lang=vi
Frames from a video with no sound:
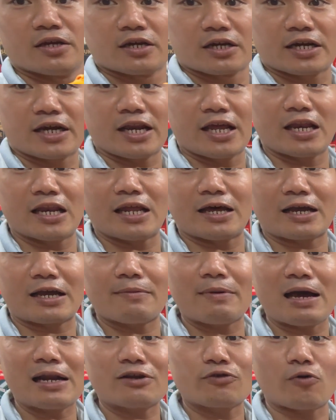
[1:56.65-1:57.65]
cái này là cái
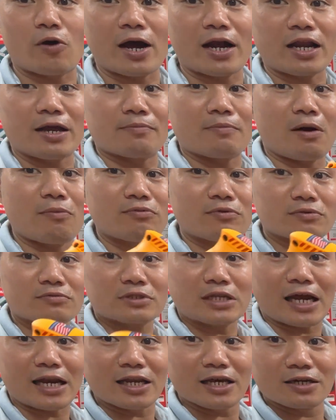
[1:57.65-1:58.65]
bát khóa để móc
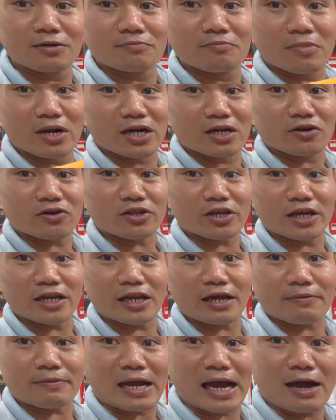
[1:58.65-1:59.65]
thắt lưng mình có thể
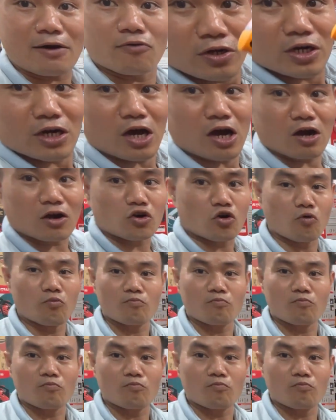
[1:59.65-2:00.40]
leo cao đó cùng